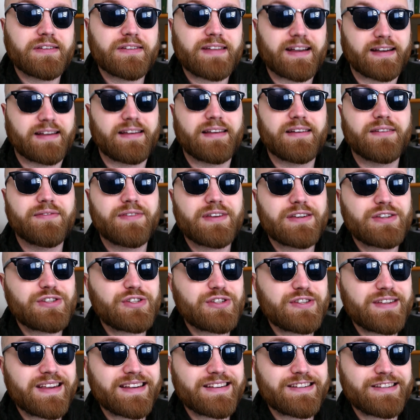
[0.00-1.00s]
tak jak
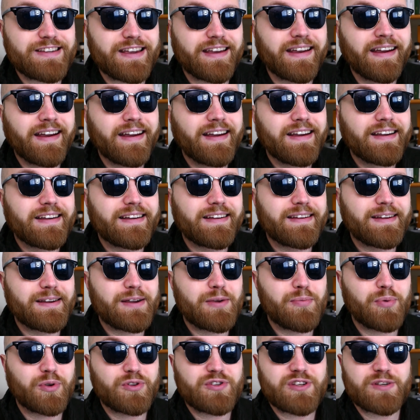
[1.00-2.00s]
wieść niesie
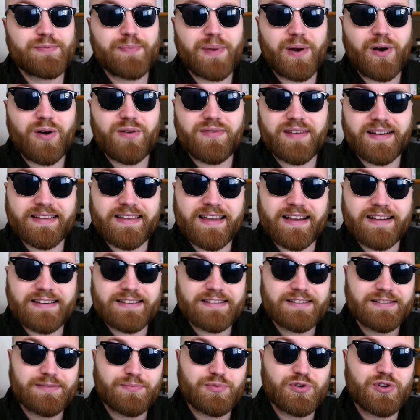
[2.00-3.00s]
e, podczas
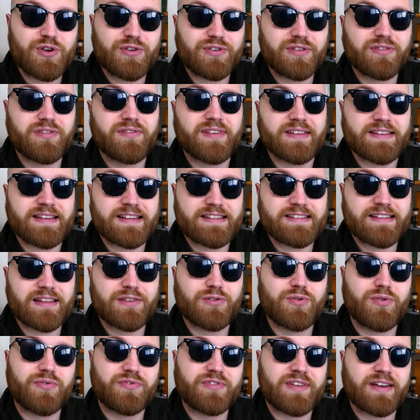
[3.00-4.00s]
pakowania, przygotowywania
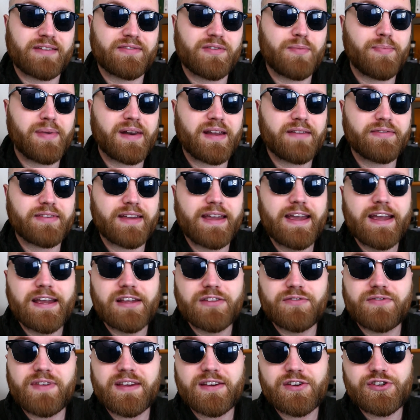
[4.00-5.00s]
statków na wyprawy
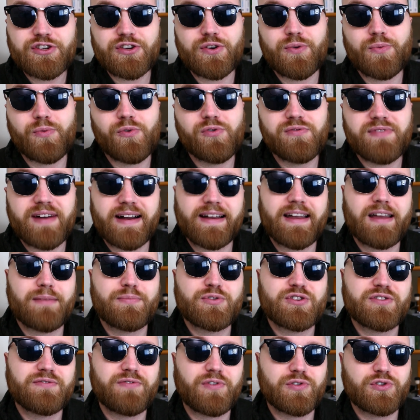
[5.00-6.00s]
większą uwagę
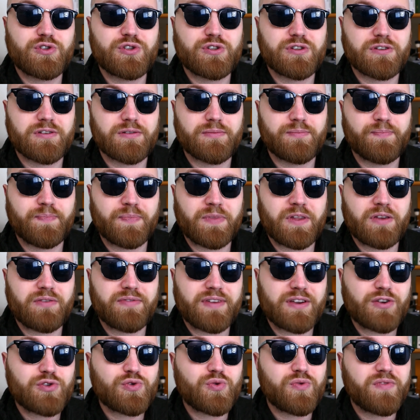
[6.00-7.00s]
przywodzi,
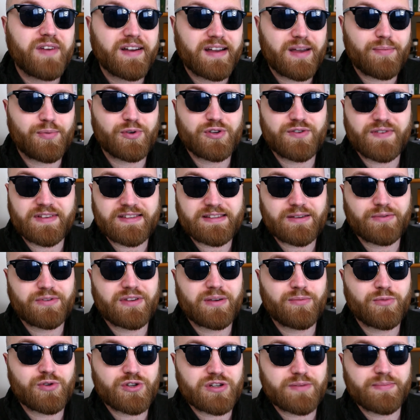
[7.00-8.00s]
większą uwagę poświęcał
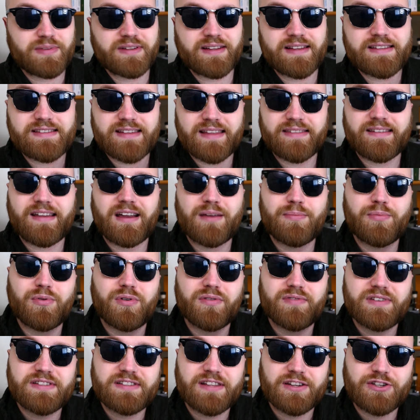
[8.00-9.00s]
temu, żeby na statkach
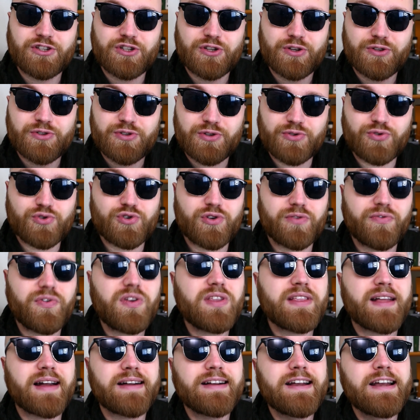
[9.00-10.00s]
było wystarczająco dużo
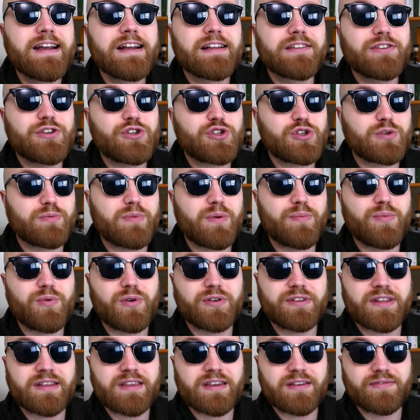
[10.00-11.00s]
wina, niż żeby
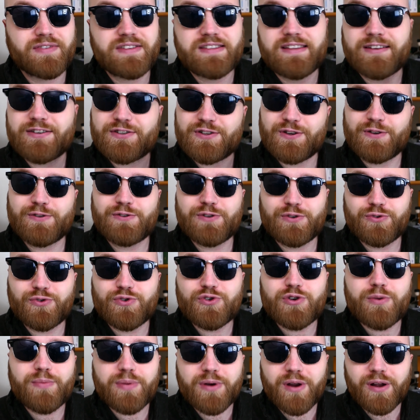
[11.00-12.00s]
było na nich wystarczająco
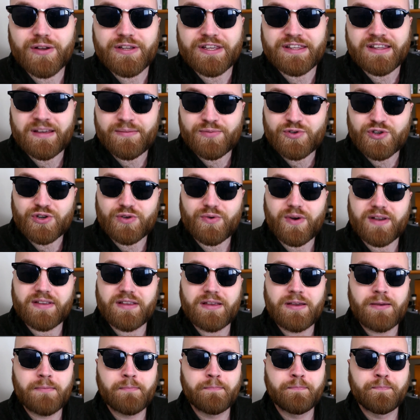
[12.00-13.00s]
dużo broni na
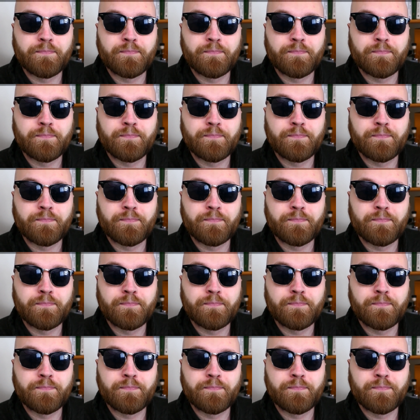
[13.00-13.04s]
przykład.